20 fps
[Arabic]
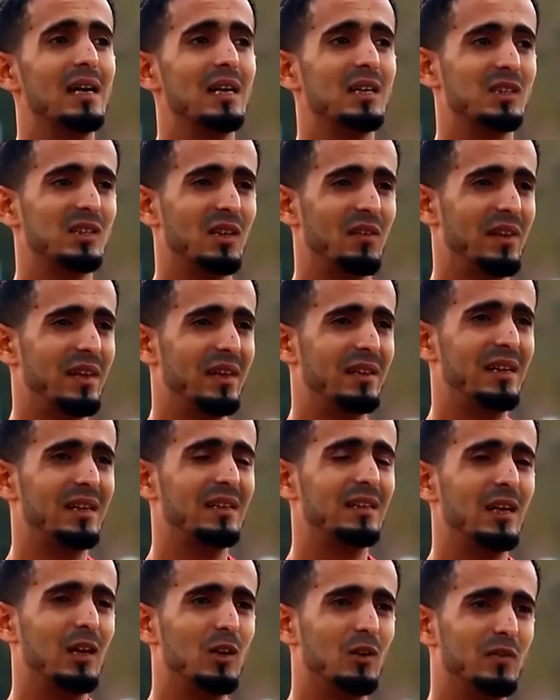
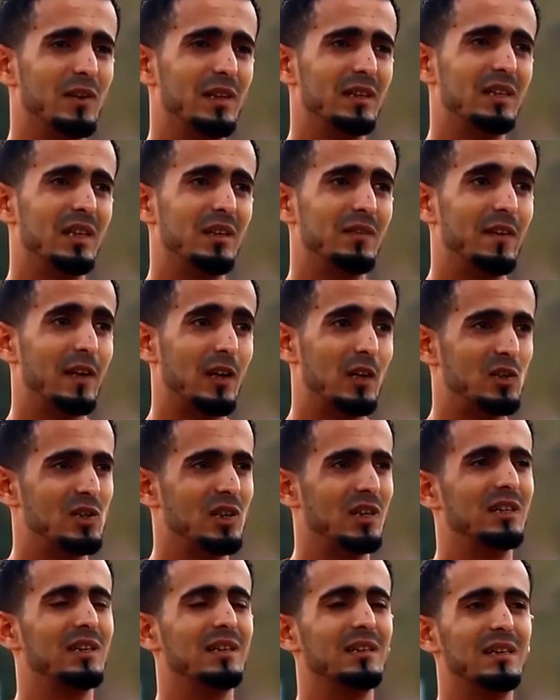شظيتين دخلوا في يدي
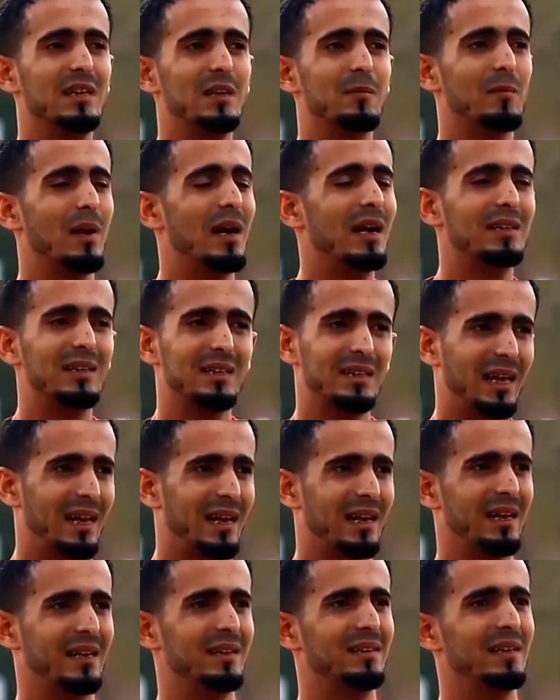فكسرت يدي ما قدرت
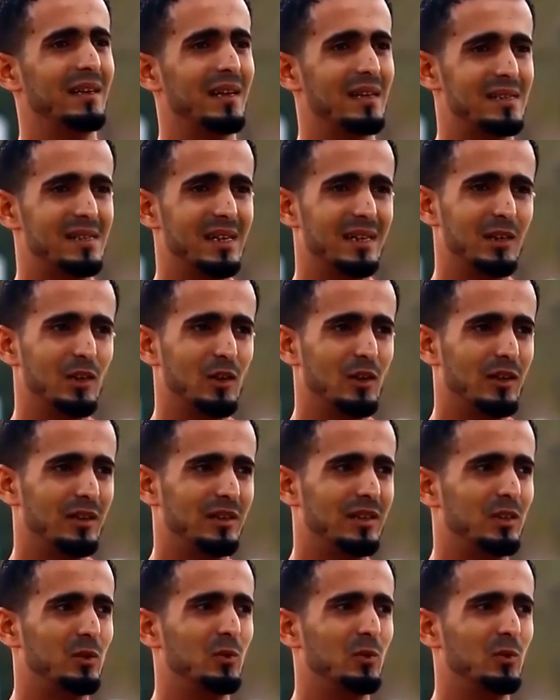احرك يدي حسيت انه يدي